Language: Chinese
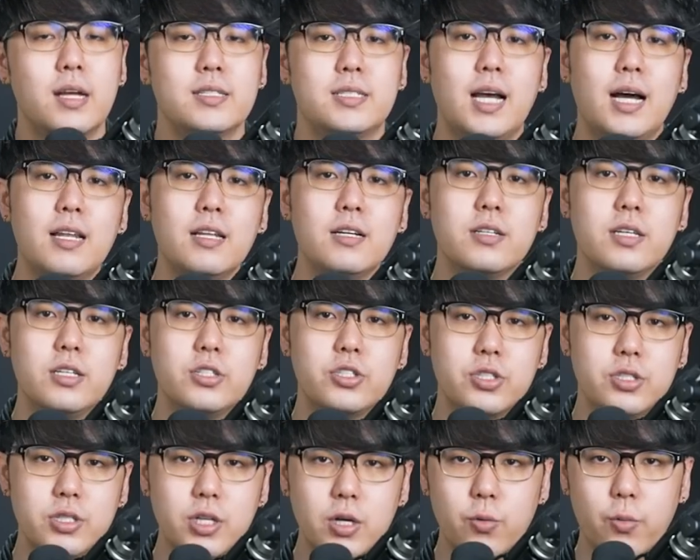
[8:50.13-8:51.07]
加勒医
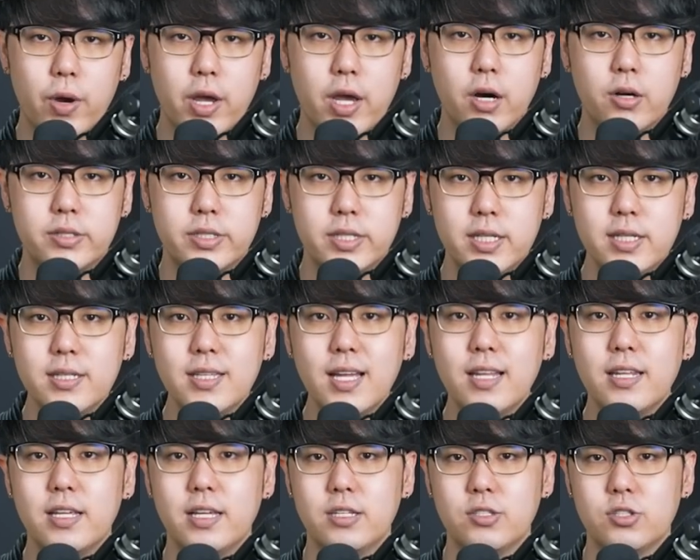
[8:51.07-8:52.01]
师认为哦，清
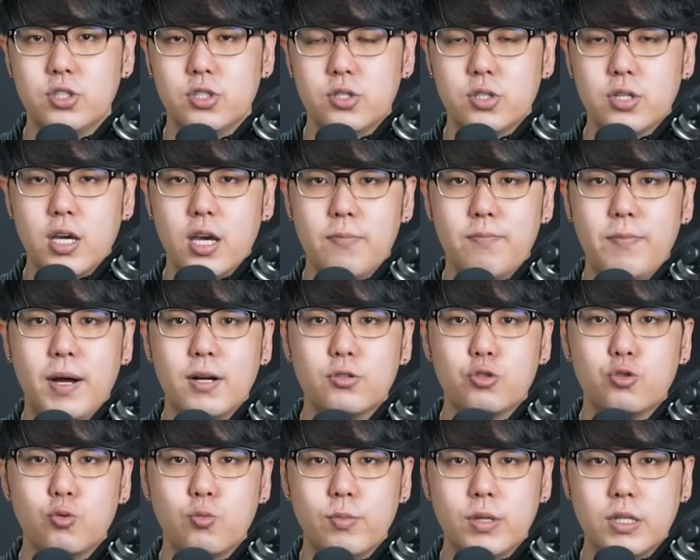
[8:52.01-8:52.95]
淡的饮食可以帮
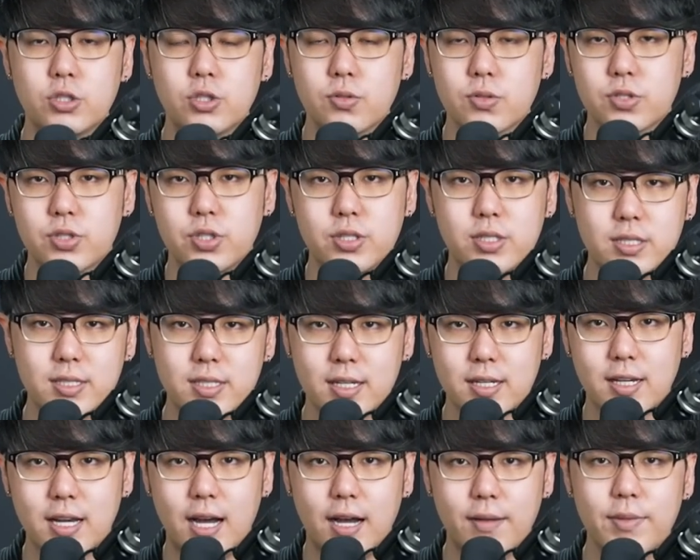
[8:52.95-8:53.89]
助民众的身心
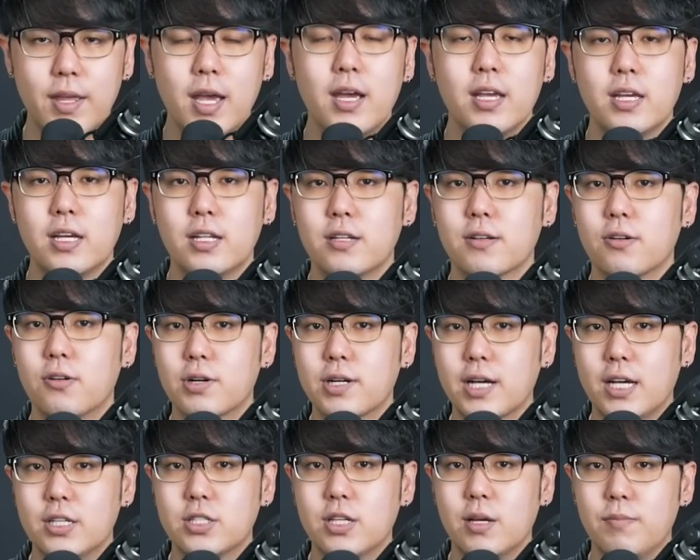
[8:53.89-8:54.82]
健康，也能够
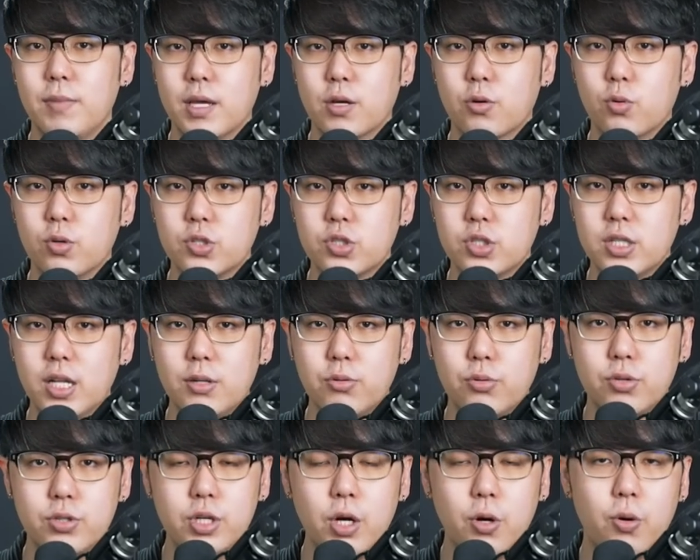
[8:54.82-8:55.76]
改善美国人吃太
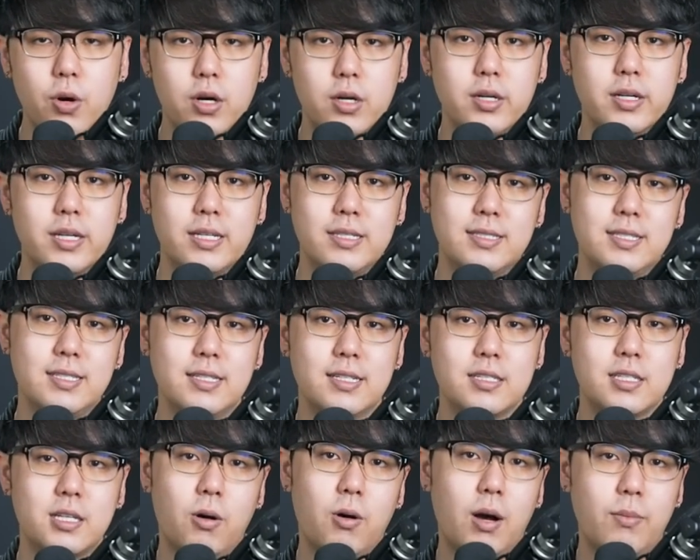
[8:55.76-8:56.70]
多肉而引起
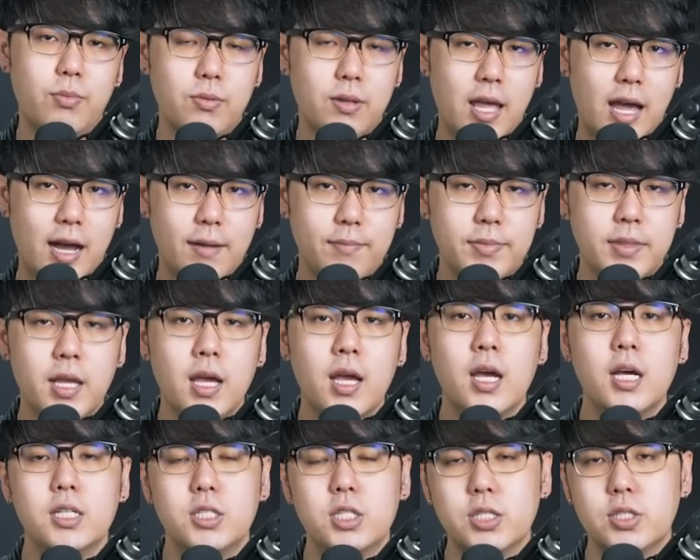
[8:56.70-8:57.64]
的消化不良。
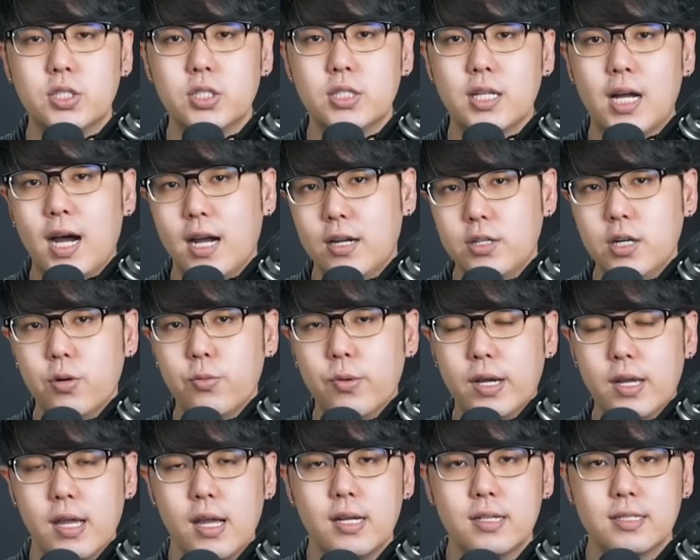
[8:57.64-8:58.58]
甚至他还认
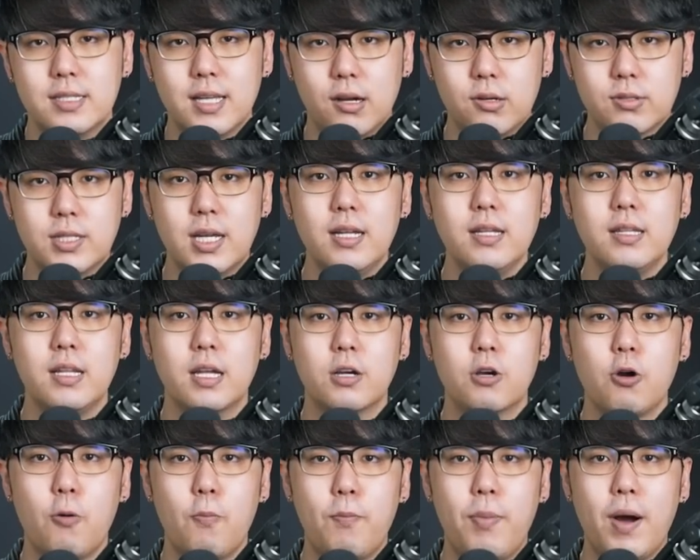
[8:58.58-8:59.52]
为，早餐
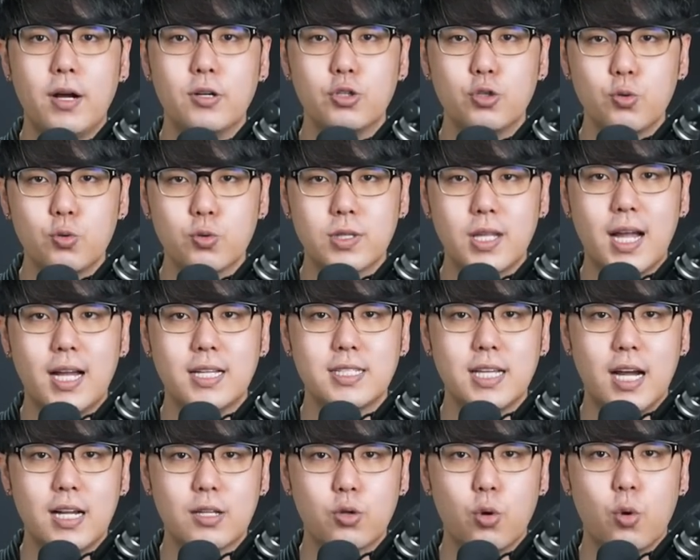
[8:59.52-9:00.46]
能够帮助大家